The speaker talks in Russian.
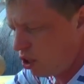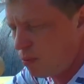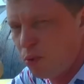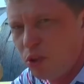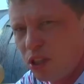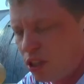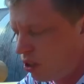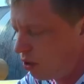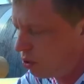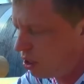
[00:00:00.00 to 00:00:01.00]
Не будет
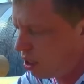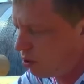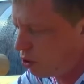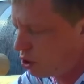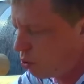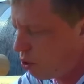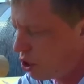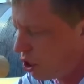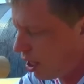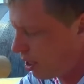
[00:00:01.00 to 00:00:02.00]
вот этот вот скотч